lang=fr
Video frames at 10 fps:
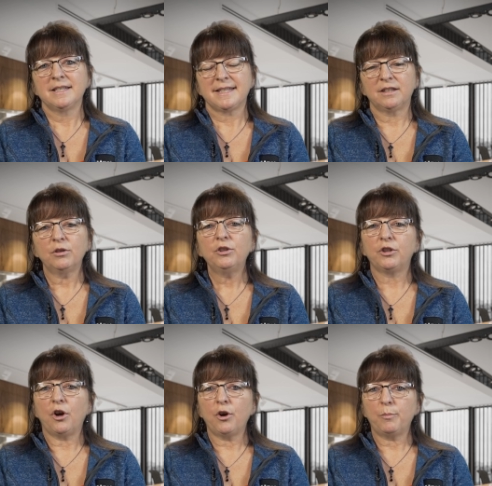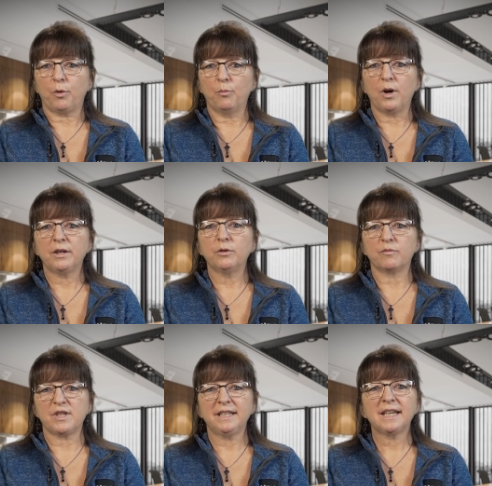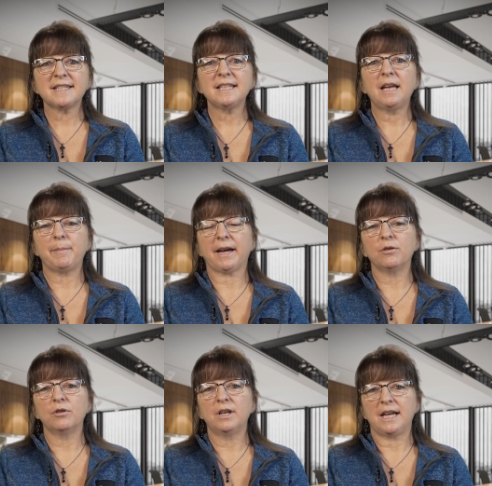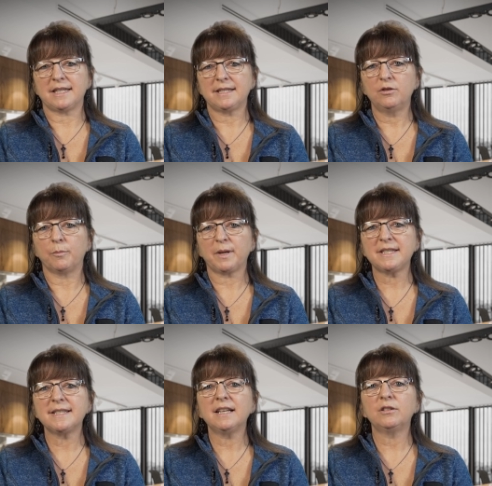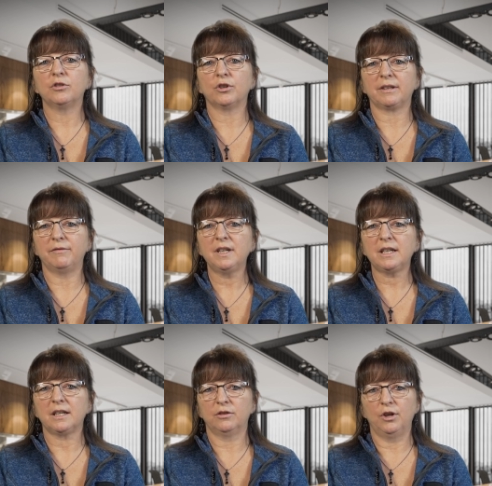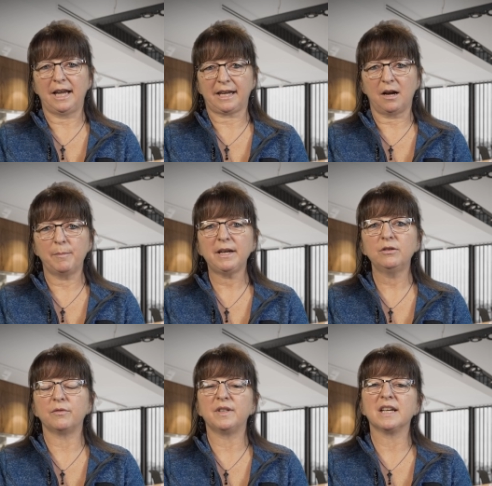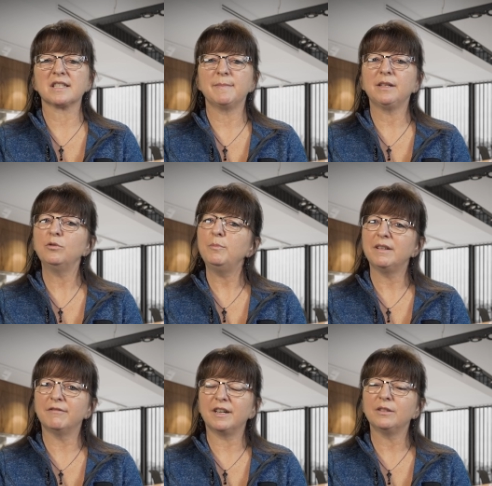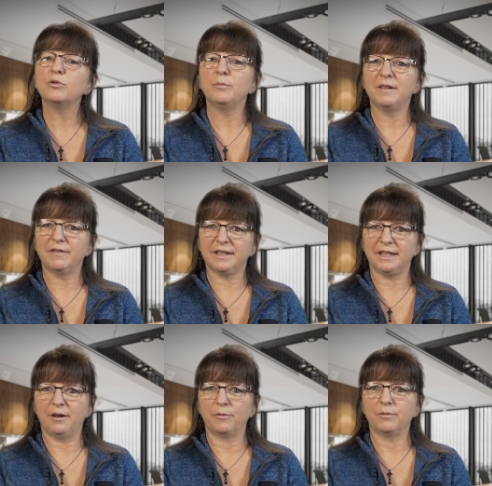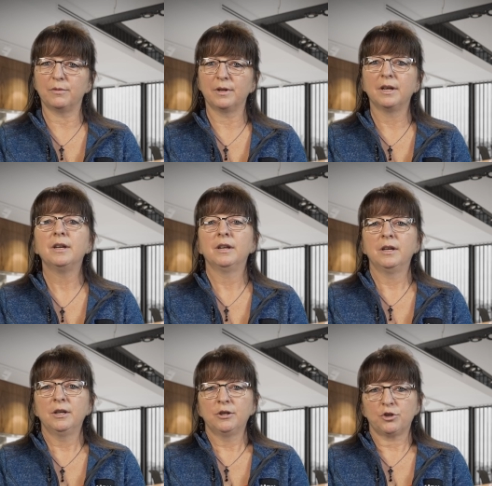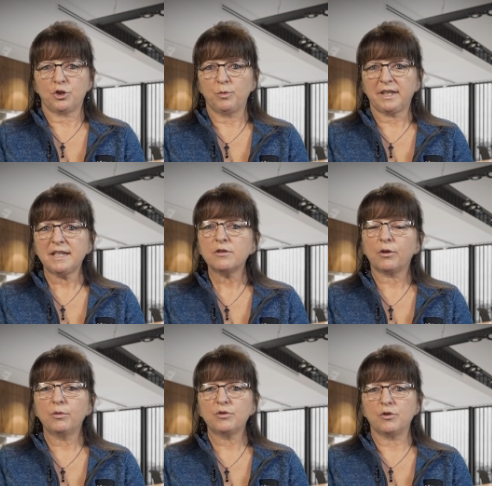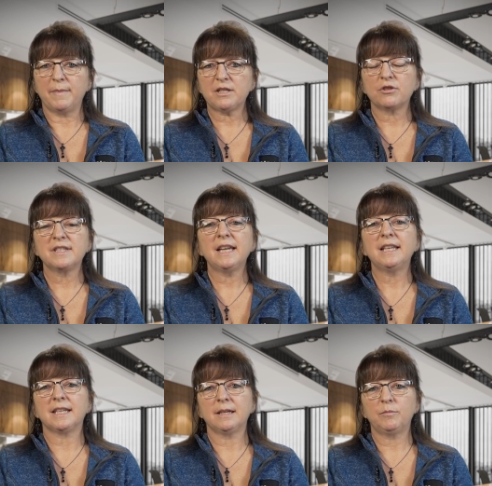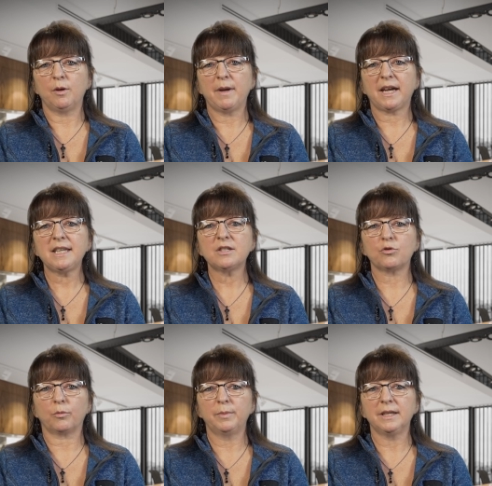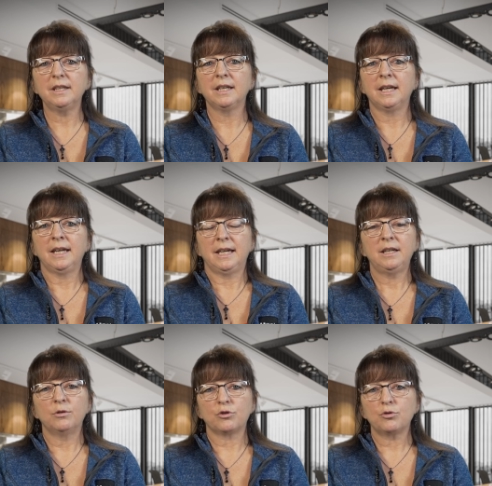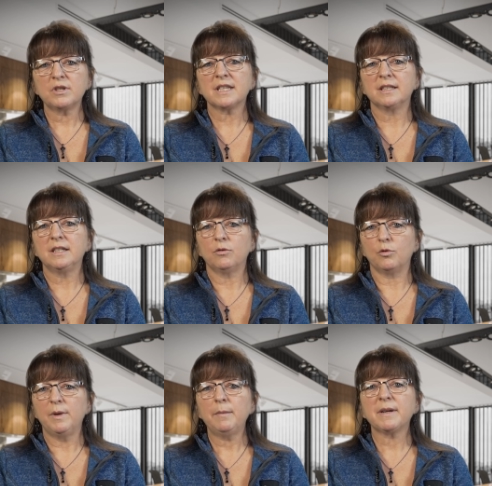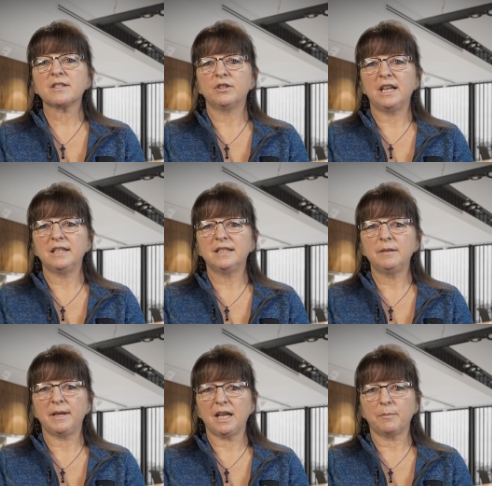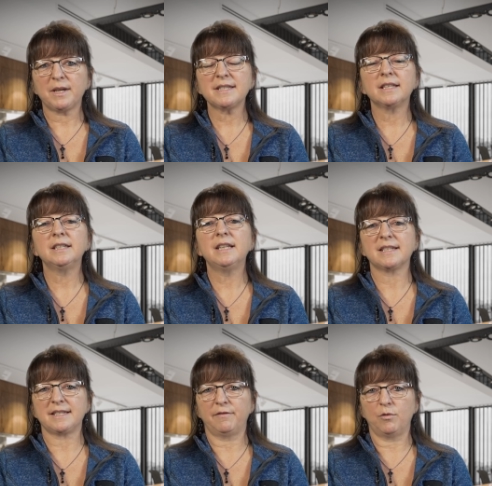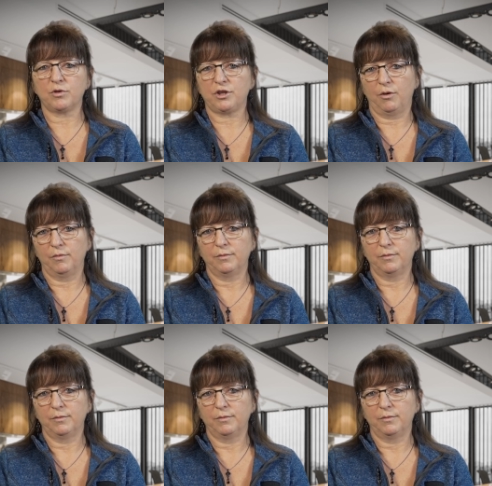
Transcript: C'est un honneur pour moi de vous adresser la parole à titre de présidente honorifique de la campagne de financement 2020-2021. Je suis très heureuse de m'associer à l'équipe de Marie Sturbide et de succéder aux belles personnalités m'ayant précédée dans ses fonctions.